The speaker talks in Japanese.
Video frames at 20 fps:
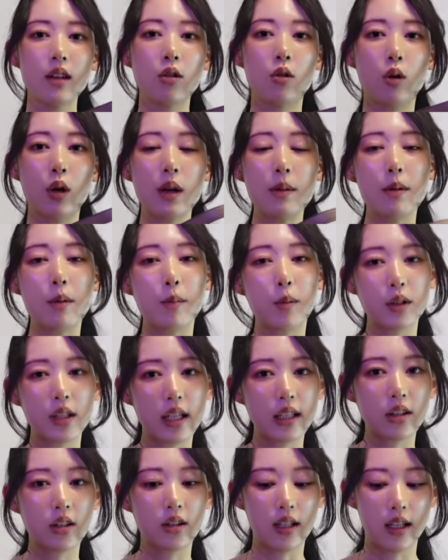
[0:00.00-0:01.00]
これも
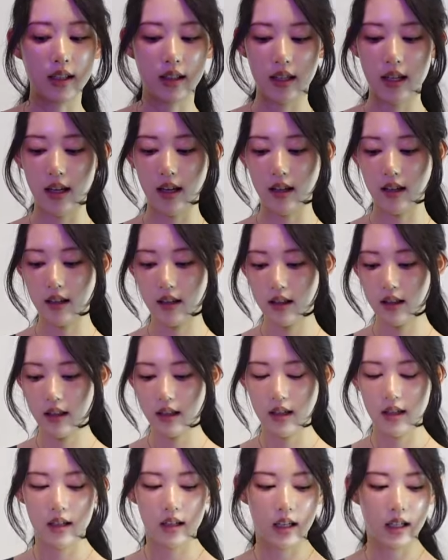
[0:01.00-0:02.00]
ポケットなんで
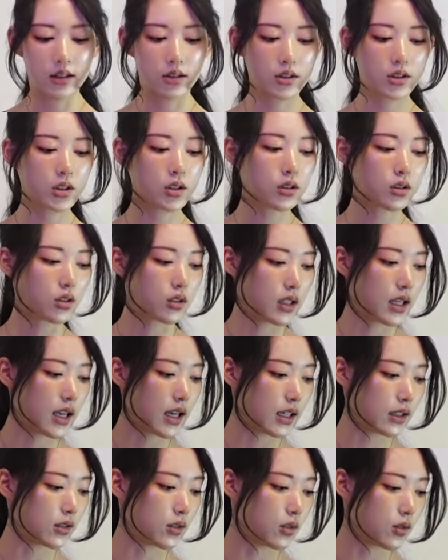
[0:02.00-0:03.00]
あのちょっとね
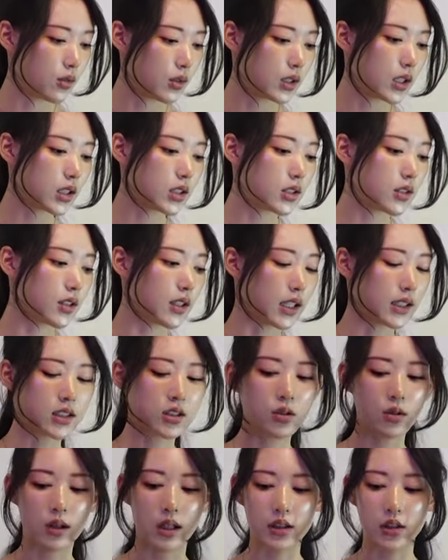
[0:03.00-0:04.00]
あの私は夏
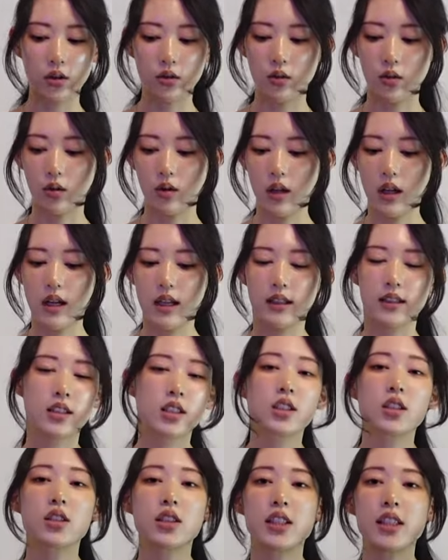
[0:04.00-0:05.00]
とかちょっと
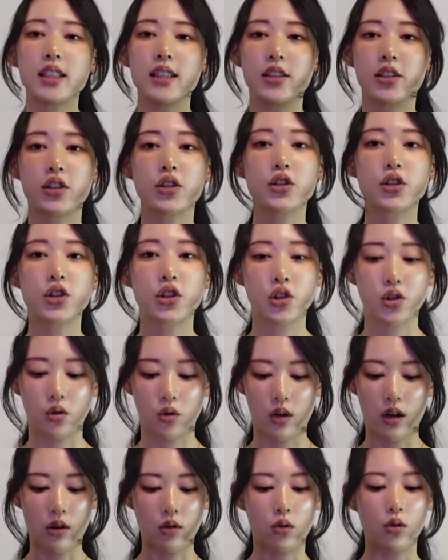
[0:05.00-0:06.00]
涼しいシュッシュと
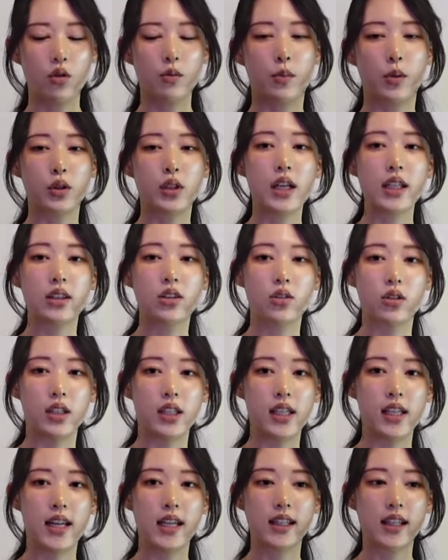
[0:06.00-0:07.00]
かをこのポケットに
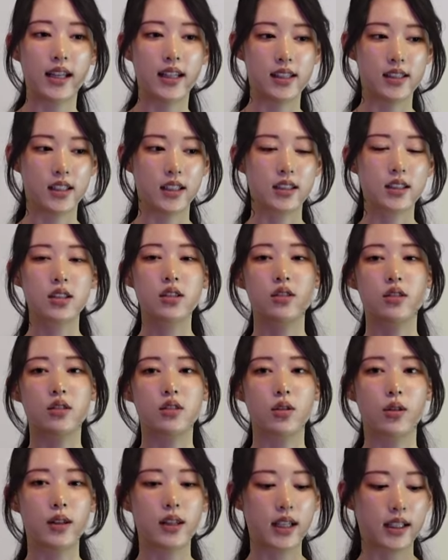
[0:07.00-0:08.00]
入れたりしてすぐ
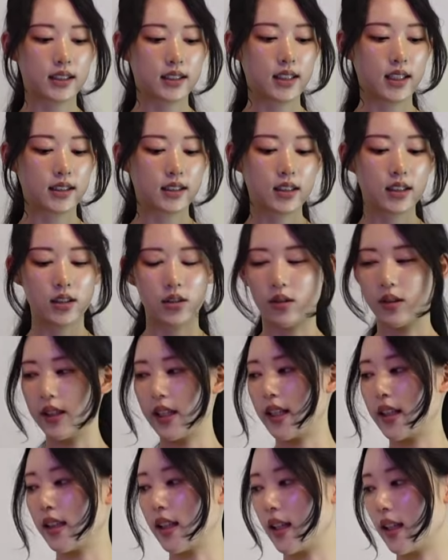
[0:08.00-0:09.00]
取り出しやすいように
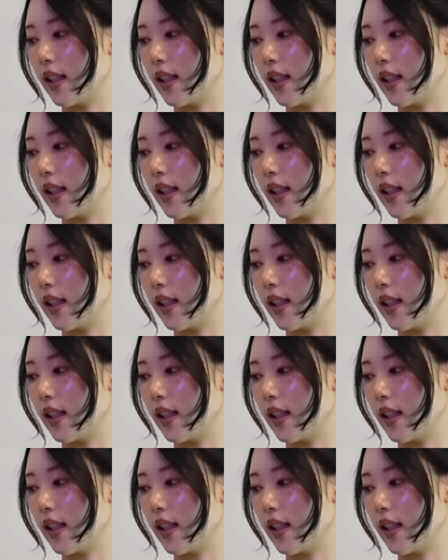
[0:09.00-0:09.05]
できた